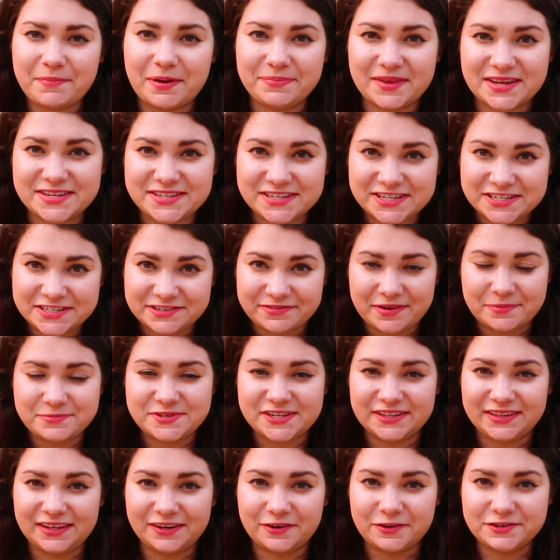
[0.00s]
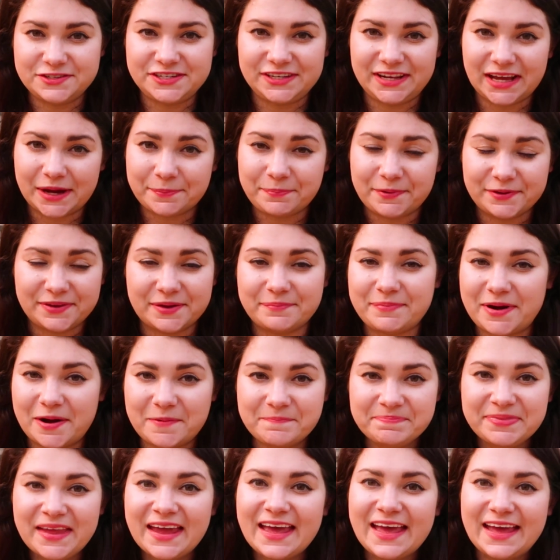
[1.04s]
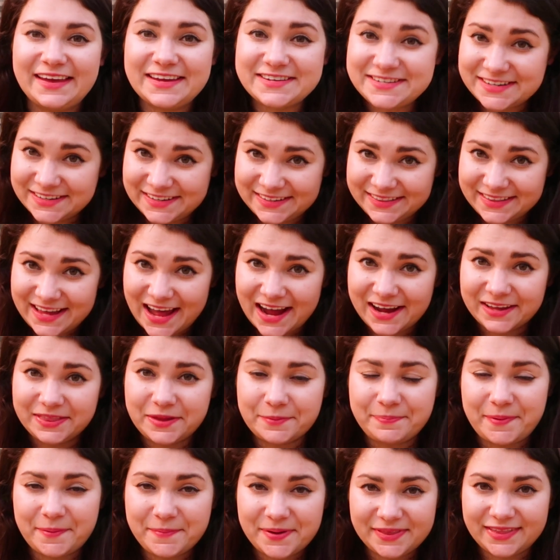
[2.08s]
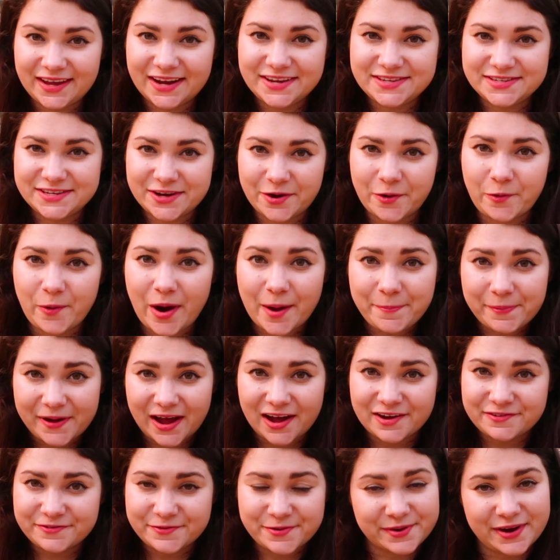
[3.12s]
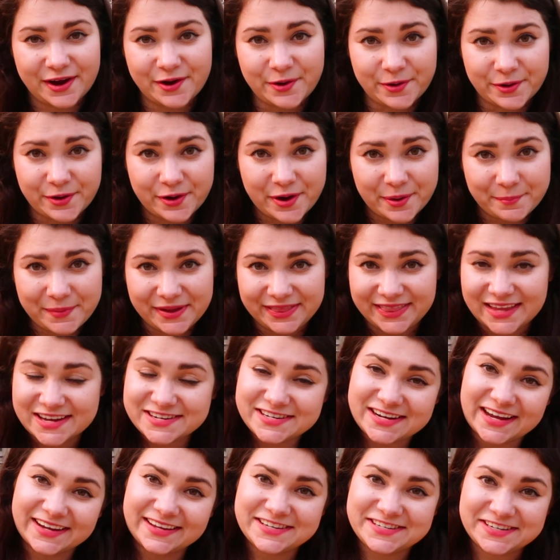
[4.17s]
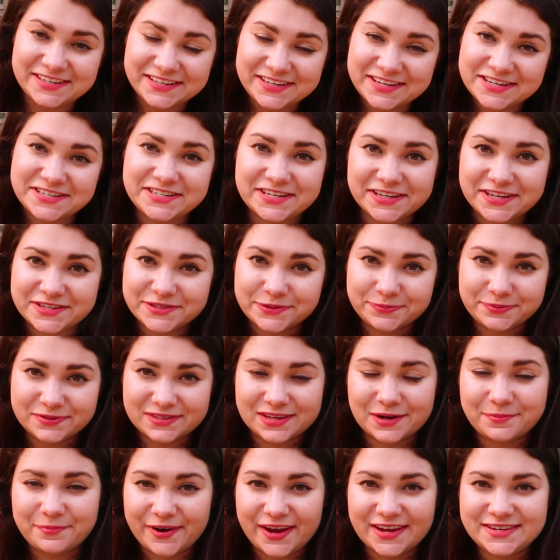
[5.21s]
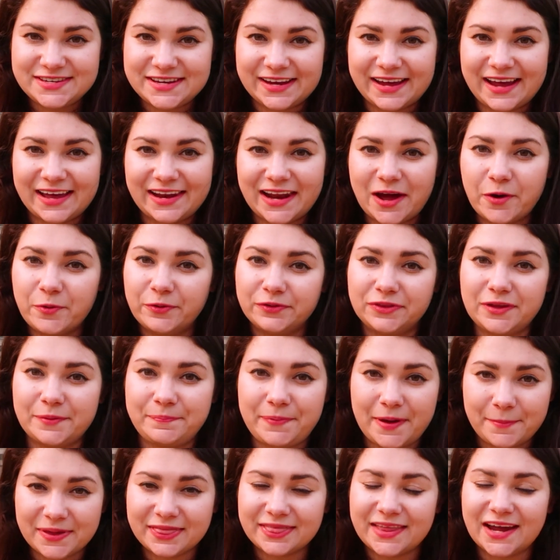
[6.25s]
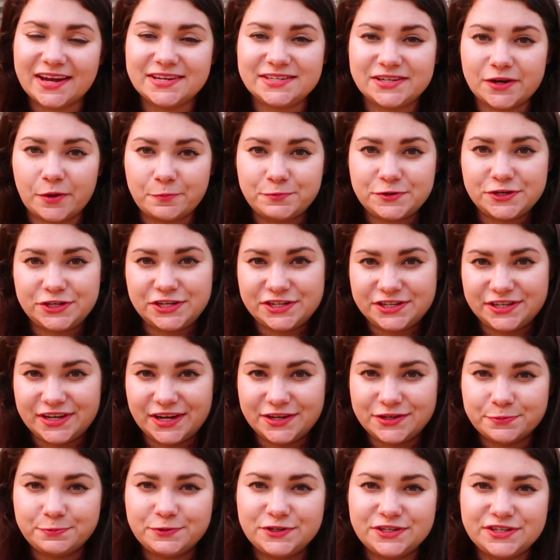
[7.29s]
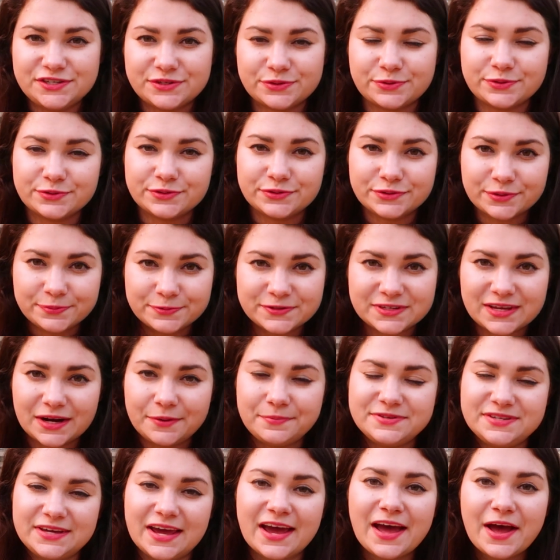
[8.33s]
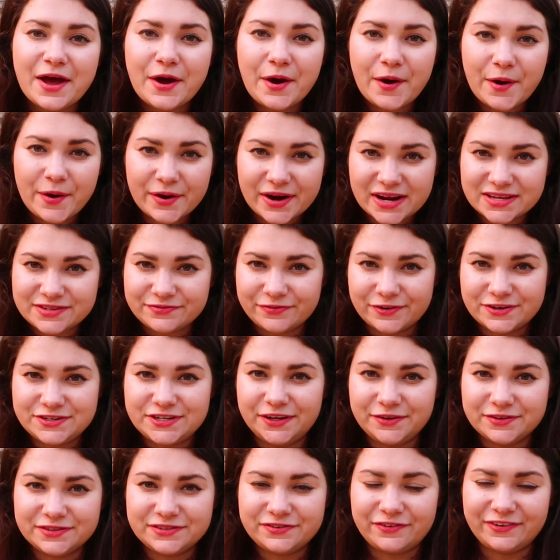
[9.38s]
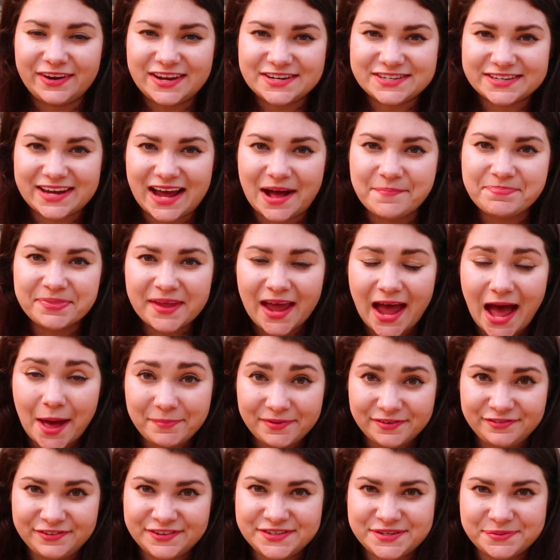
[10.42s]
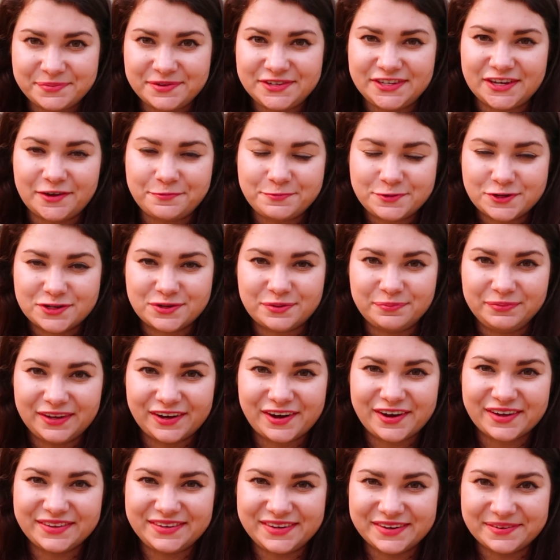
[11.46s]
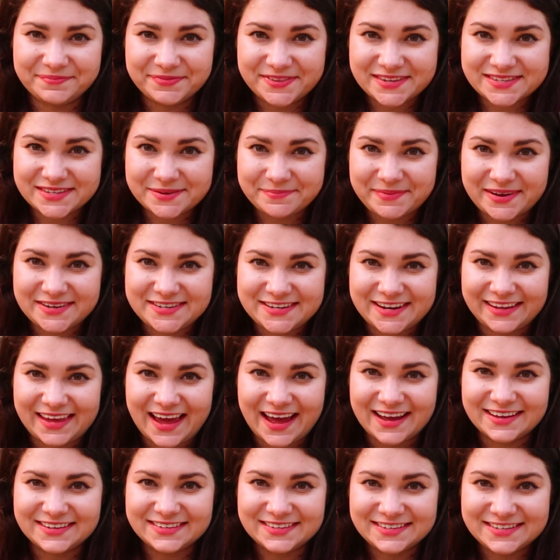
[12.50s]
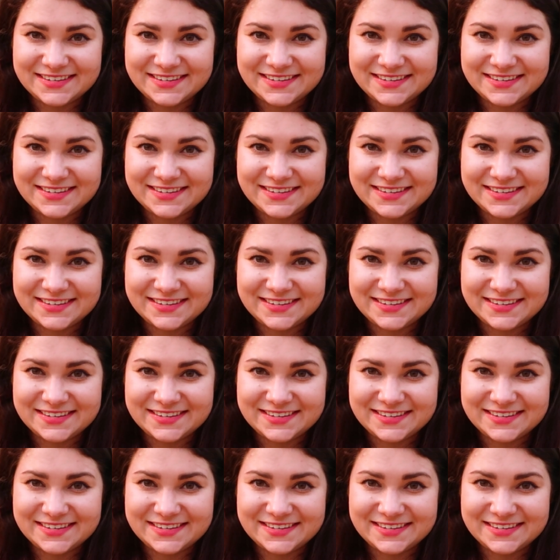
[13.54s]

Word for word: Mam nadzieję, że Wam się ten odcinek podobał. Jeżeli tak, to pamiętajcie o łapkach w górę, o komentarzach. Jeżeli jeszcze nie subskrybujecie kanału, to pamiętajcie o przycisku naciśnięciu przycisku subskrypcji oraz włączeniu dzwoneczka, a my widzimy się w przyszłym tygodniu. Do zobaczenia.